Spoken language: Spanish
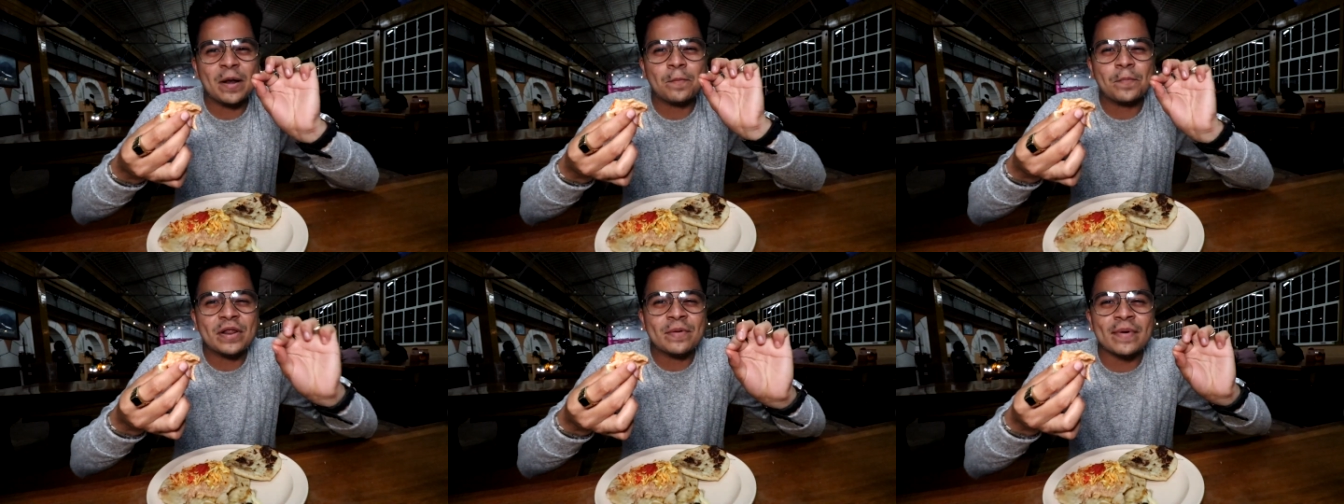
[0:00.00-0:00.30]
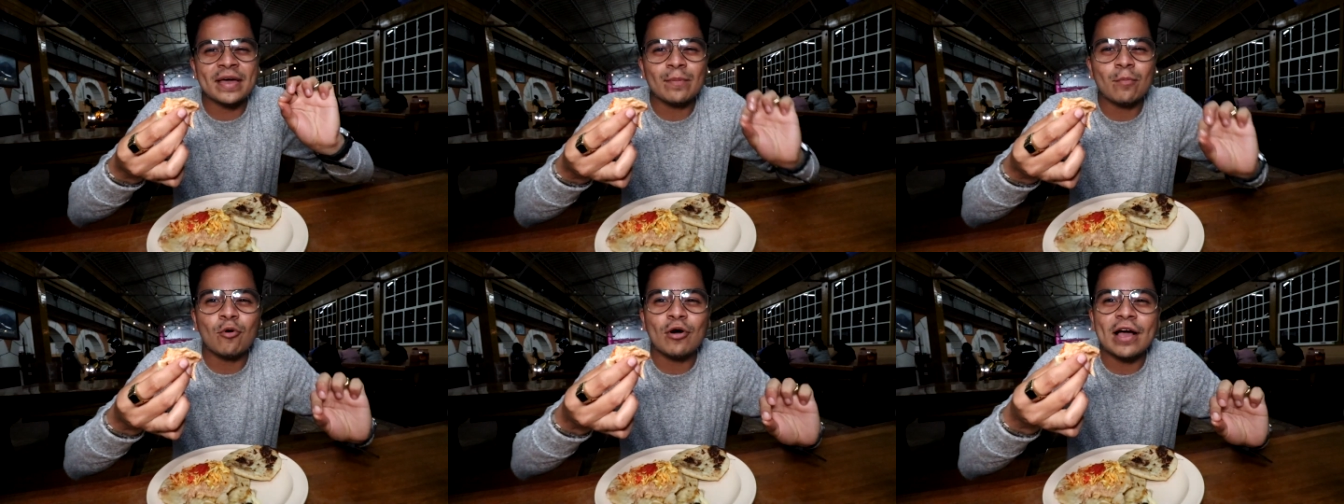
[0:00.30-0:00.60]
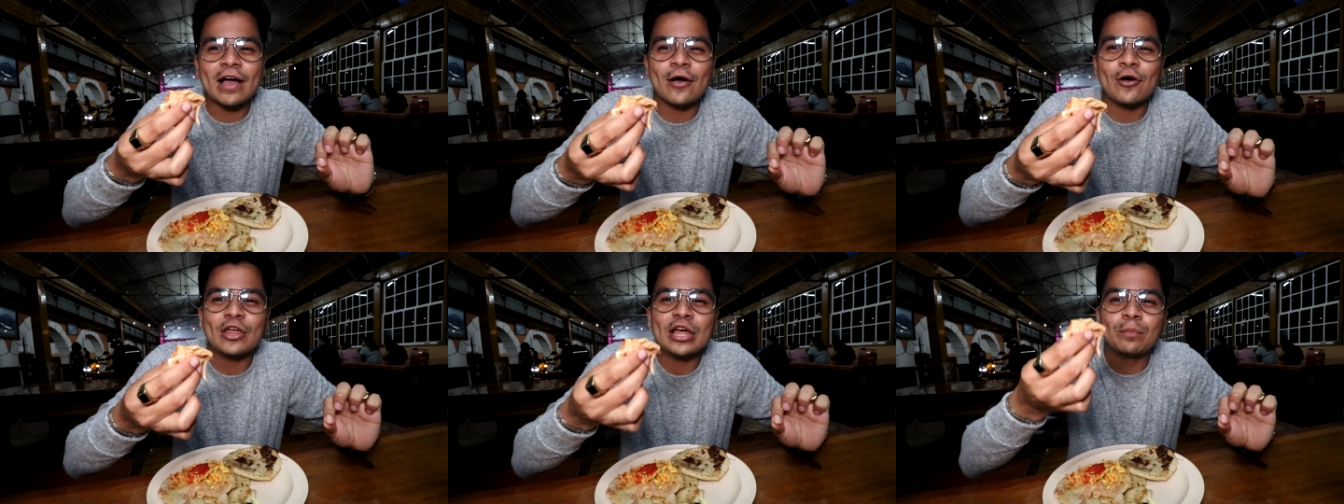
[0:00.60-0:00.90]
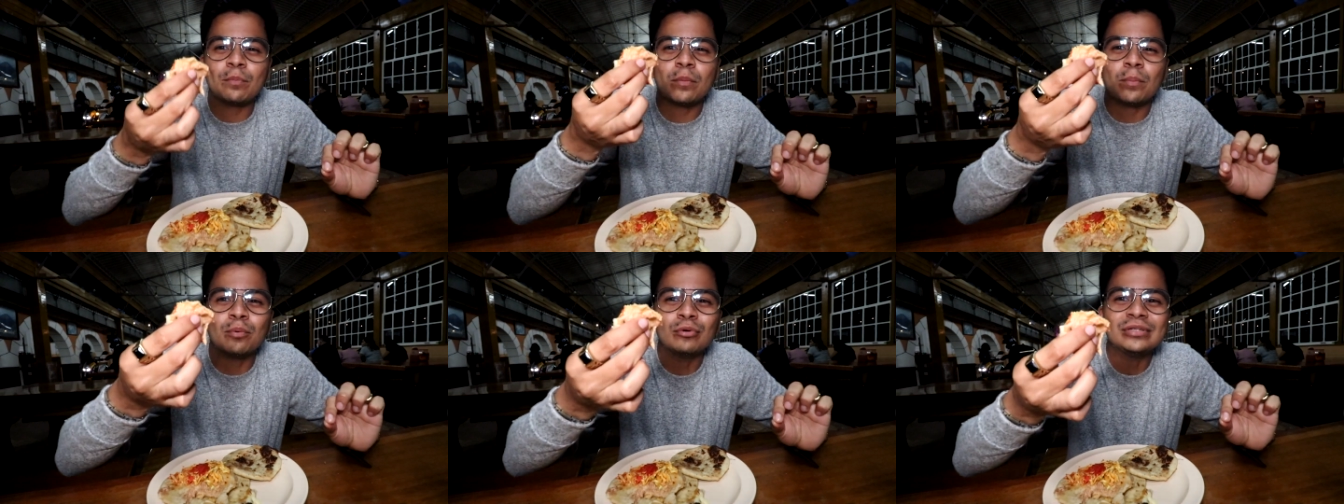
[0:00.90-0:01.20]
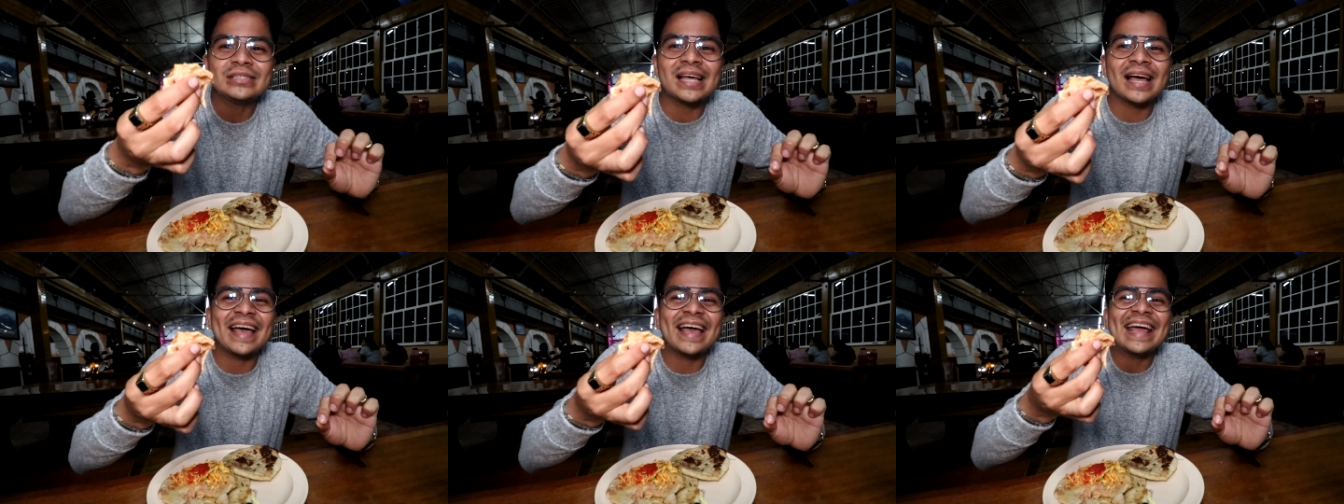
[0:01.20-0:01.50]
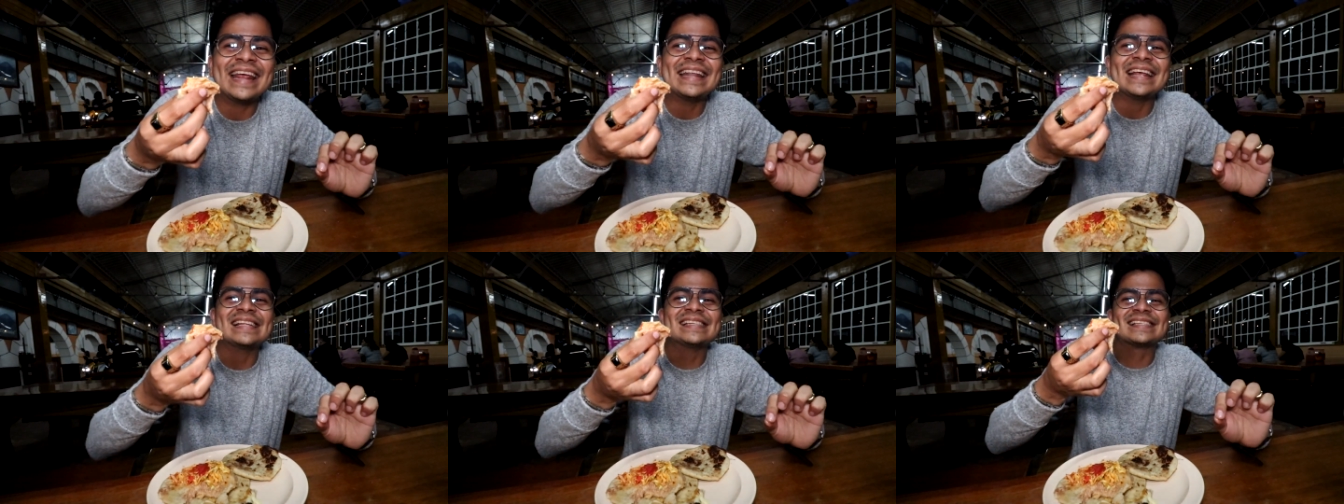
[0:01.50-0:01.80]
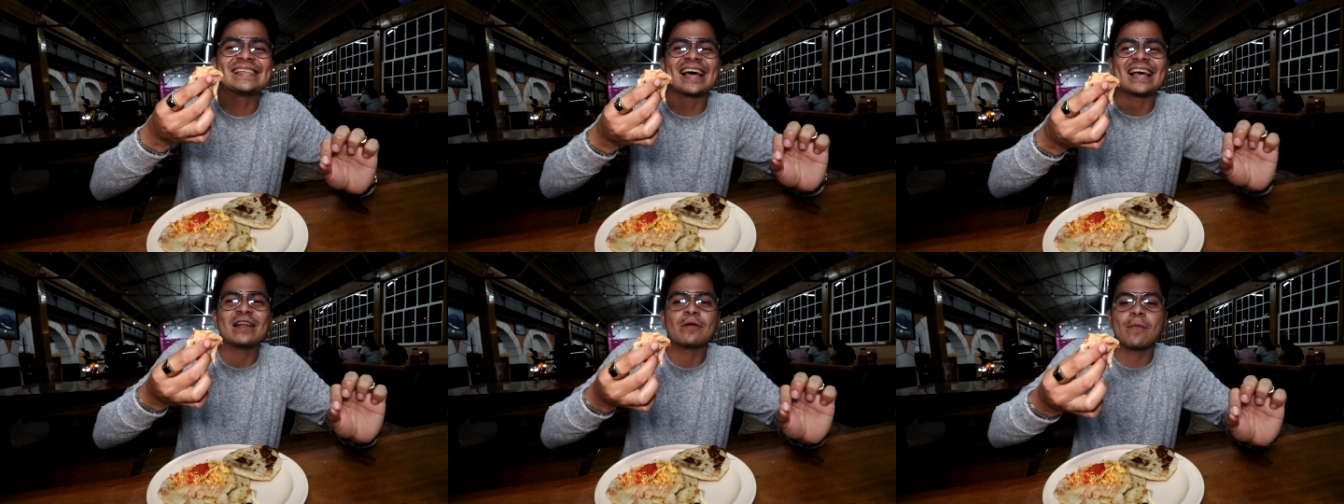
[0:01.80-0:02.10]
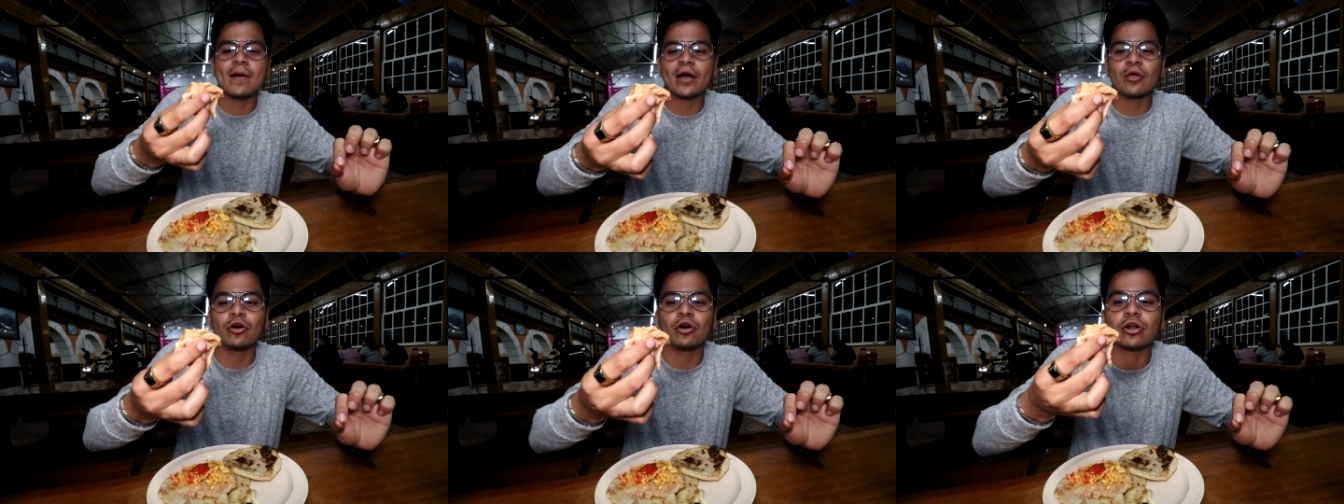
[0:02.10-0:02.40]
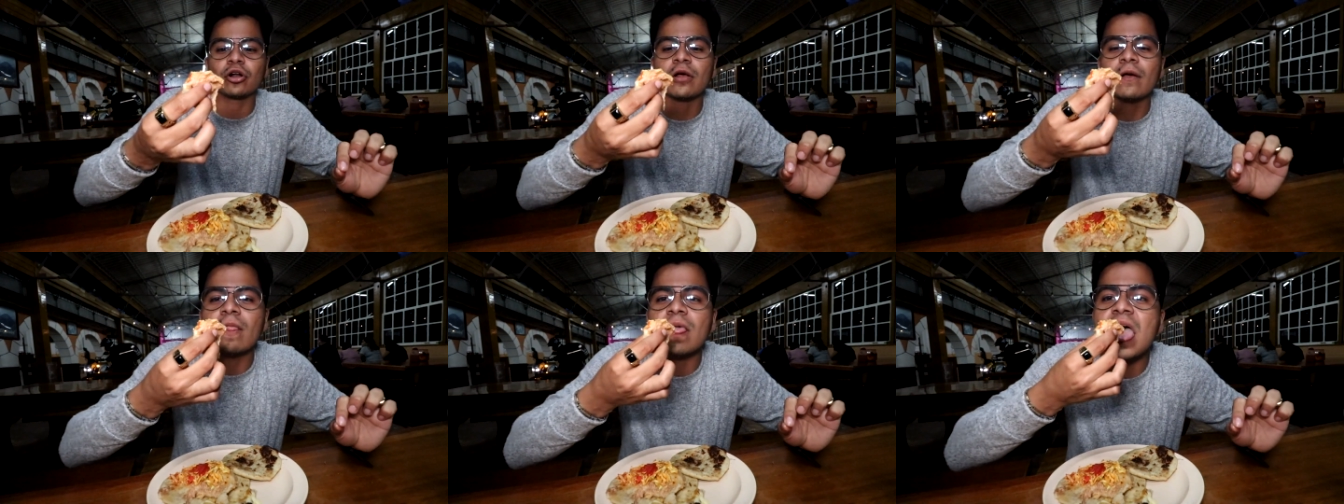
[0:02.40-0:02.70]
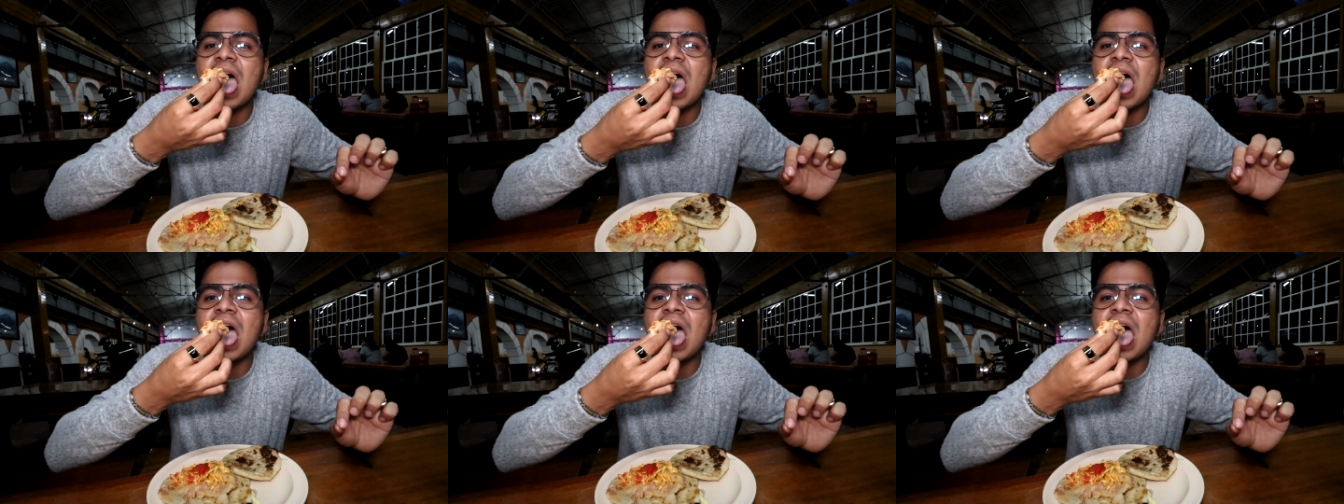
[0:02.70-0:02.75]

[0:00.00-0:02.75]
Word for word: el primer bocado de pupusa en El Salvador.